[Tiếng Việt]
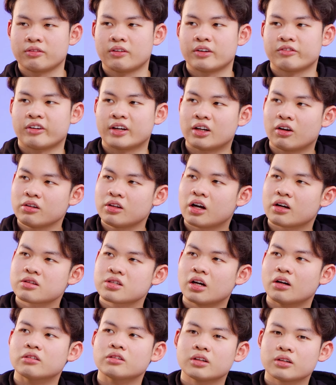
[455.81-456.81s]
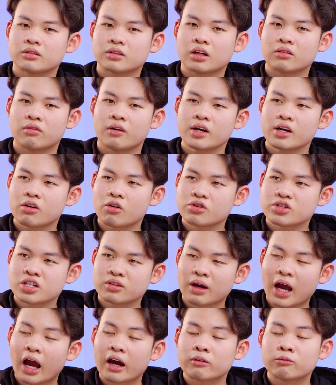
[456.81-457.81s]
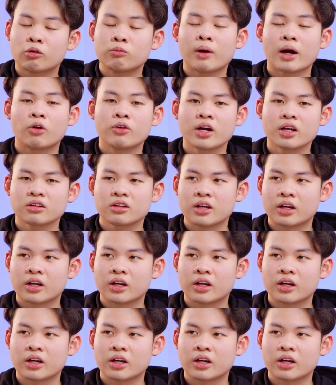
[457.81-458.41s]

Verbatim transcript: và phải nói thật sự là với cái con chip i4 Bionic